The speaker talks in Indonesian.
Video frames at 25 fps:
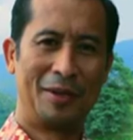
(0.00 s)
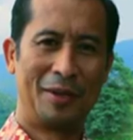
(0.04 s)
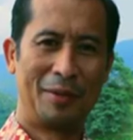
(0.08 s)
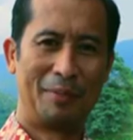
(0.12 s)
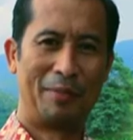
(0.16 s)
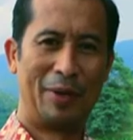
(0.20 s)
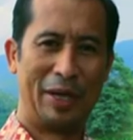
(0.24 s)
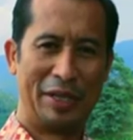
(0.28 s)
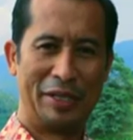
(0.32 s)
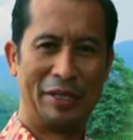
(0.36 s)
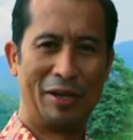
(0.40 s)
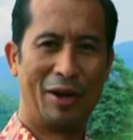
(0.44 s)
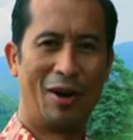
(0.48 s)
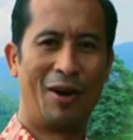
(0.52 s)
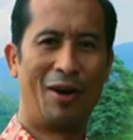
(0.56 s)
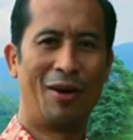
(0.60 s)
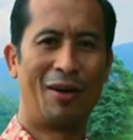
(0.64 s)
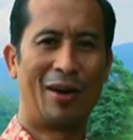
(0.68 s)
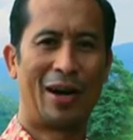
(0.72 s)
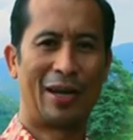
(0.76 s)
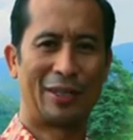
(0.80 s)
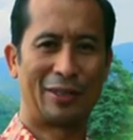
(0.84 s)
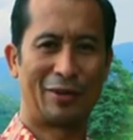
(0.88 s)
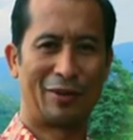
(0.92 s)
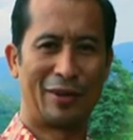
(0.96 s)

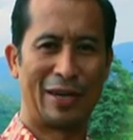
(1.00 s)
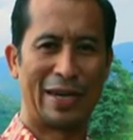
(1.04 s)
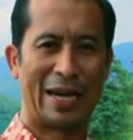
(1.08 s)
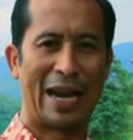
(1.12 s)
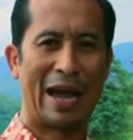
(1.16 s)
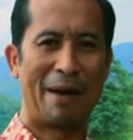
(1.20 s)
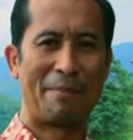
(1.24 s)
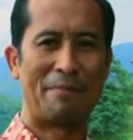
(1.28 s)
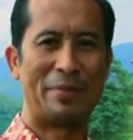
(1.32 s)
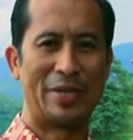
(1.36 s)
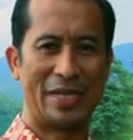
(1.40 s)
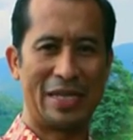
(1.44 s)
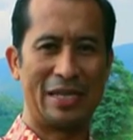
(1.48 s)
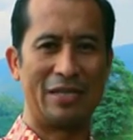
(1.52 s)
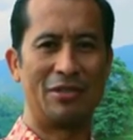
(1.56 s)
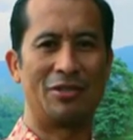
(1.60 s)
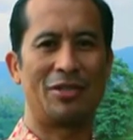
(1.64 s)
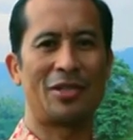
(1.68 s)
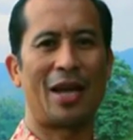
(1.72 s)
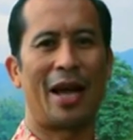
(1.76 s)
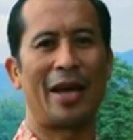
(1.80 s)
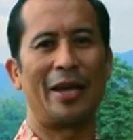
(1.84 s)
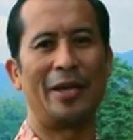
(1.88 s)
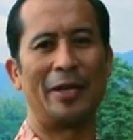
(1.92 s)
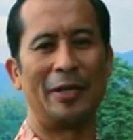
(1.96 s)
beliau atau Nabi
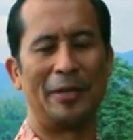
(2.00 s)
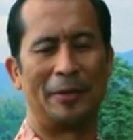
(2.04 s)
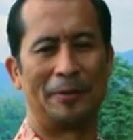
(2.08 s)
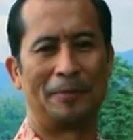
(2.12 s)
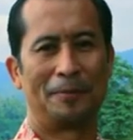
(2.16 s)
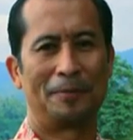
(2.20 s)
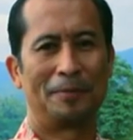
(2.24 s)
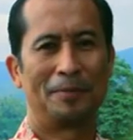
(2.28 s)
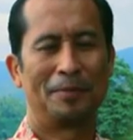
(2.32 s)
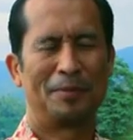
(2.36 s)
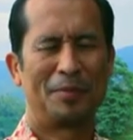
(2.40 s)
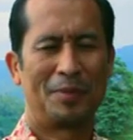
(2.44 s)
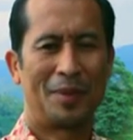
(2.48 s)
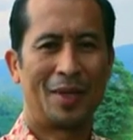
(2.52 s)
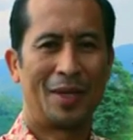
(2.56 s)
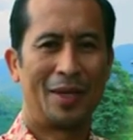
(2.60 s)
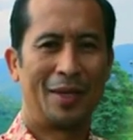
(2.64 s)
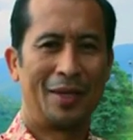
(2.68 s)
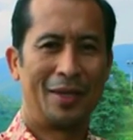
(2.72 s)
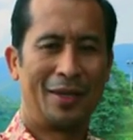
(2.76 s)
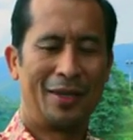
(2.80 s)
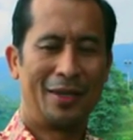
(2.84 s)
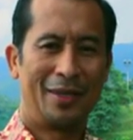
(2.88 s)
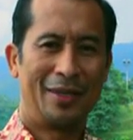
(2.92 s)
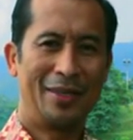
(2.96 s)
Isa ini?
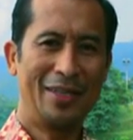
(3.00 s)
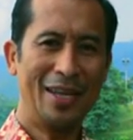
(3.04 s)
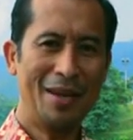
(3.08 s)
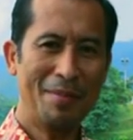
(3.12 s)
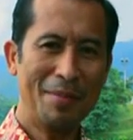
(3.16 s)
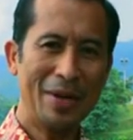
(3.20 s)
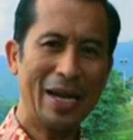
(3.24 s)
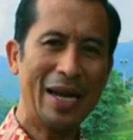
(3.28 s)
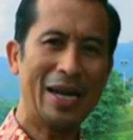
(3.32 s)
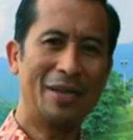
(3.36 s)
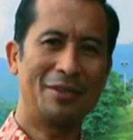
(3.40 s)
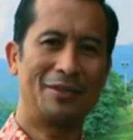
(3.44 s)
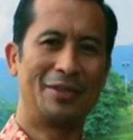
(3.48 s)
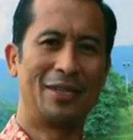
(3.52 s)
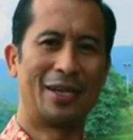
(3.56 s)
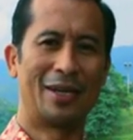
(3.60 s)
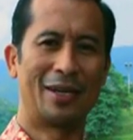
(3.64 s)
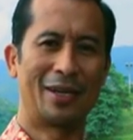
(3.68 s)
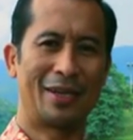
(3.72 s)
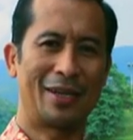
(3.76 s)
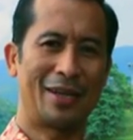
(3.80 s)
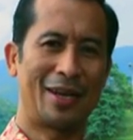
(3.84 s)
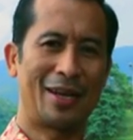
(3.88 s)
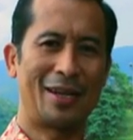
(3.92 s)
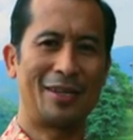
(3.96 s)
Dia
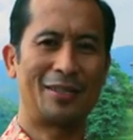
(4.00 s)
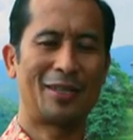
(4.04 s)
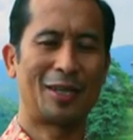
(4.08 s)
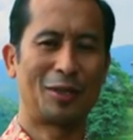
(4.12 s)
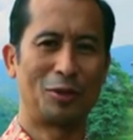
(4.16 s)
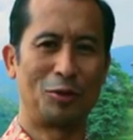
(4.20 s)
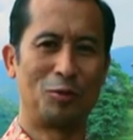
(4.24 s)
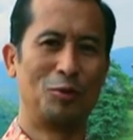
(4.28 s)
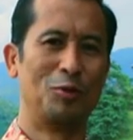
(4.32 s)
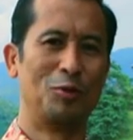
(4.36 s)
mengajarkan satu